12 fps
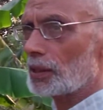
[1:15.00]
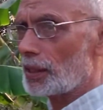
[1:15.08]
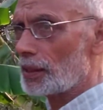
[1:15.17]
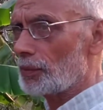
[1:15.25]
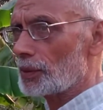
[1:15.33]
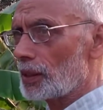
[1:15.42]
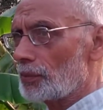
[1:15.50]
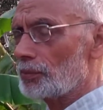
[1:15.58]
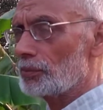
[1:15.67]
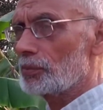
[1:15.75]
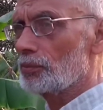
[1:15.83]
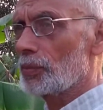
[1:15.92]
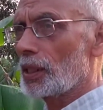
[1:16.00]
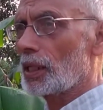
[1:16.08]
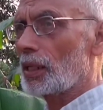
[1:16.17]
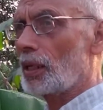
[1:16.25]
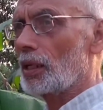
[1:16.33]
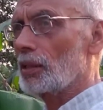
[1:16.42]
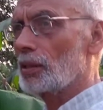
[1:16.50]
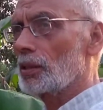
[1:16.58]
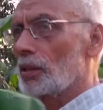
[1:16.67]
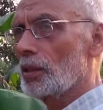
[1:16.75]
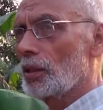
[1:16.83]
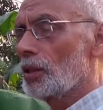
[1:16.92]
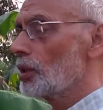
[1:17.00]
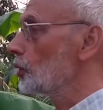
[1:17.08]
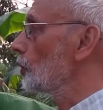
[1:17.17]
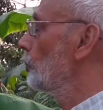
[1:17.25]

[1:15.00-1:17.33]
इसका क्या मतलब मिलने का तो